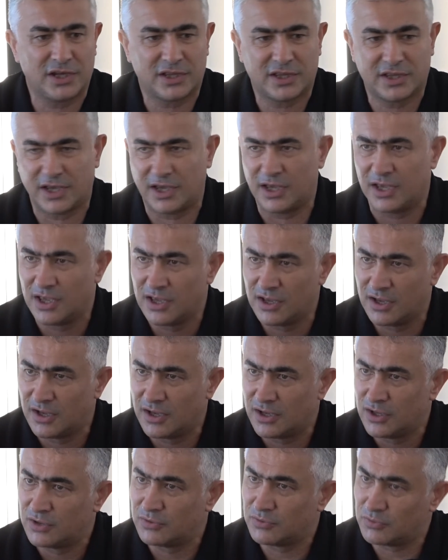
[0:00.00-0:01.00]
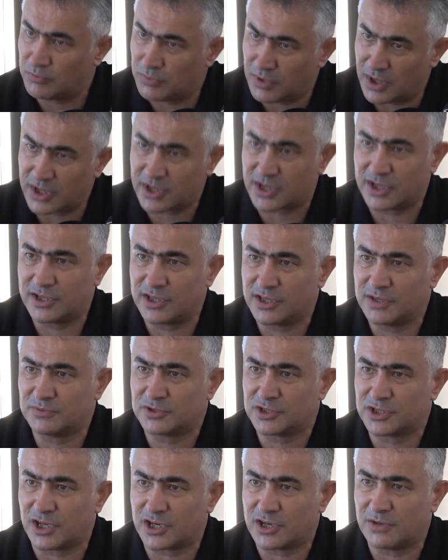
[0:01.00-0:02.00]
Lig'de marka
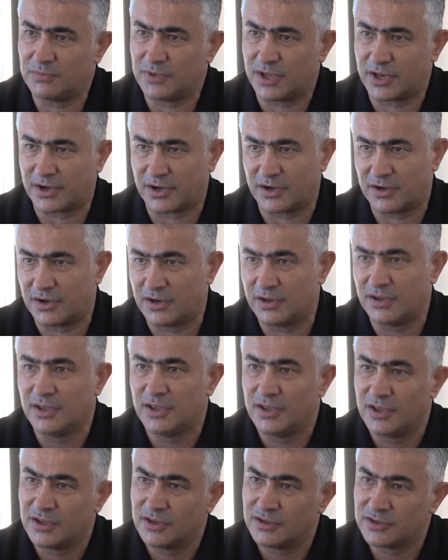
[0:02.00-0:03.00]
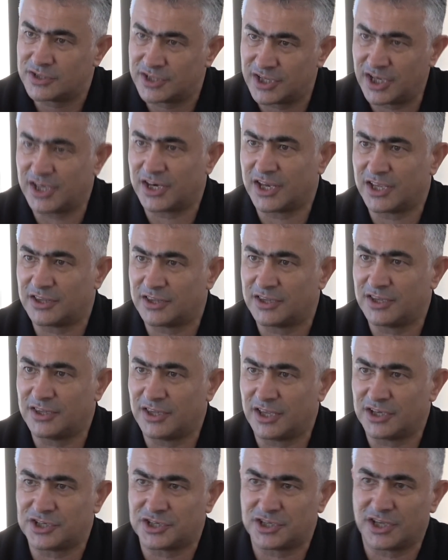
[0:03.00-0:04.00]
dediğimiz takımlar
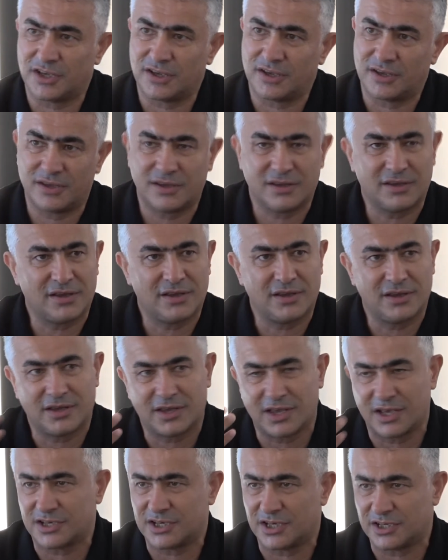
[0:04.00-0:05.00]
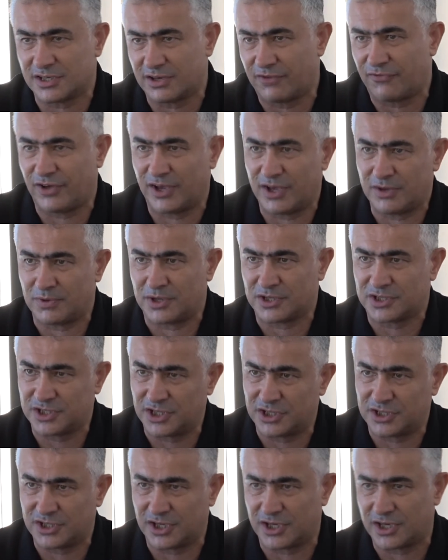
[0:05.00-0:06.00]
seyrettiğinde işte e, geçen sene
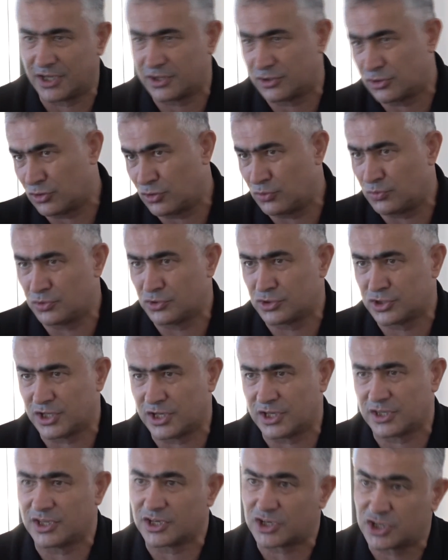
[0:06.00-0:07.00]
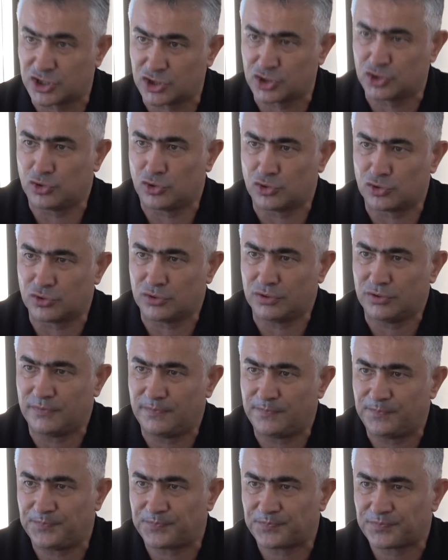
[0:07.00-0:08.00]
Fenerbahçe'yi seyrettin, öbürünü seyrettiğinde kızıyordun.
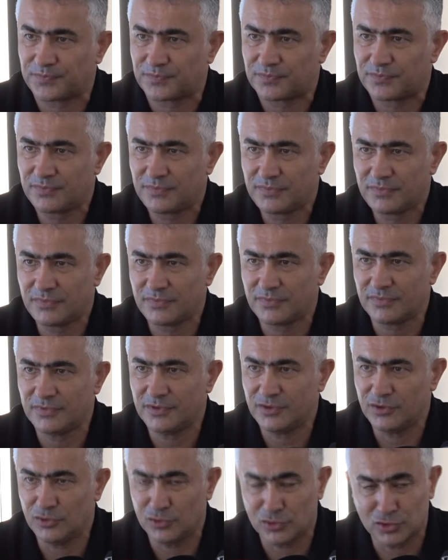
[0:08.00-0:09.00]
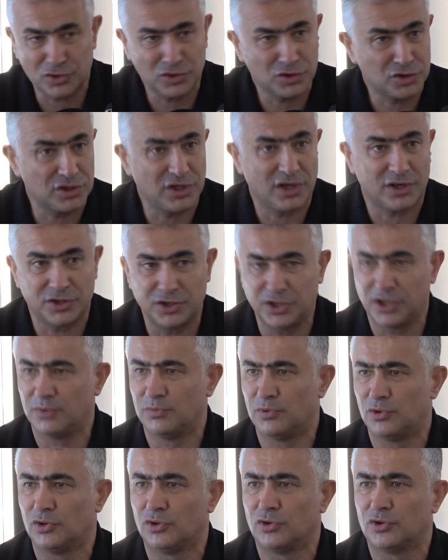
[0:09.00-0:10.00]
Diyorsun ki ya
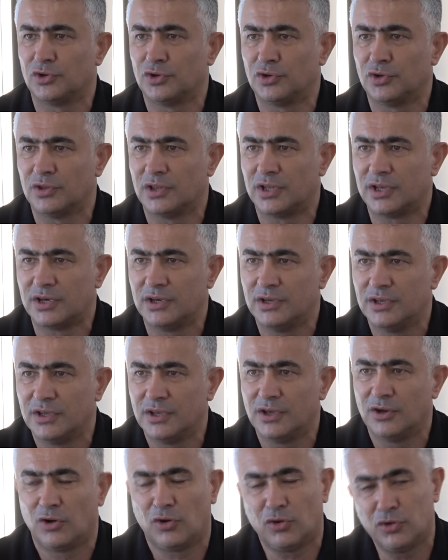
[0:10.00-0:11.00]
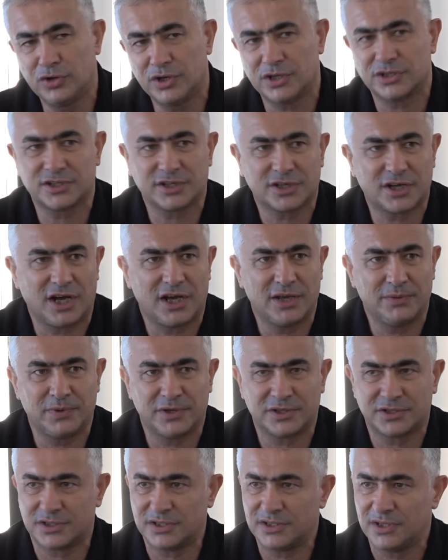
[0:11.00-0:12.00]
niye böyle oynuyorlar? Oynasın
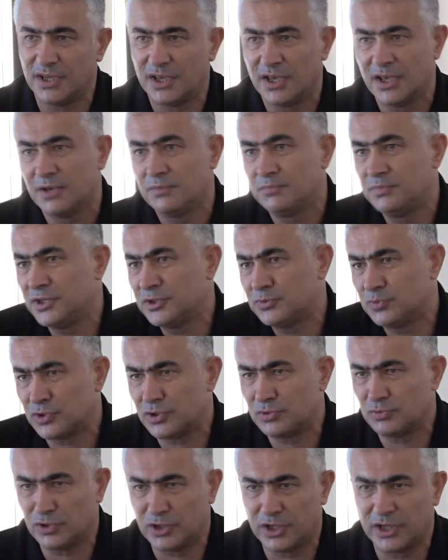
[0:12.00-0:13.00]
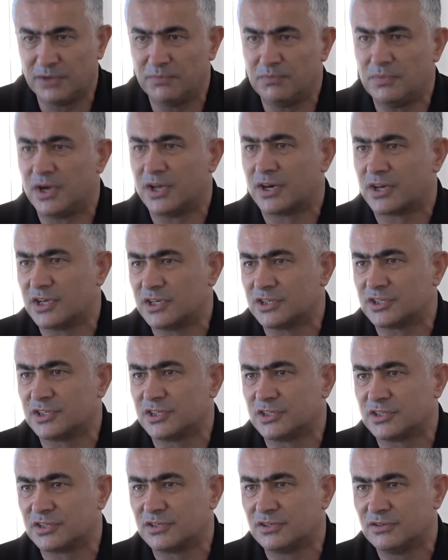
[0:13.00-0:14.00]
kaybetsin. Biz bu, bu ligin
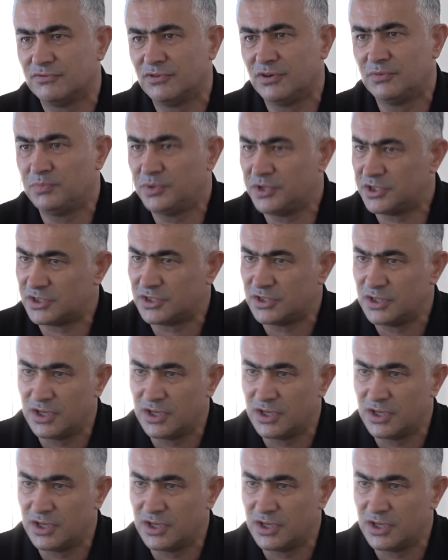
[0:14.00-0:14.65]
markasıyız. Ve biz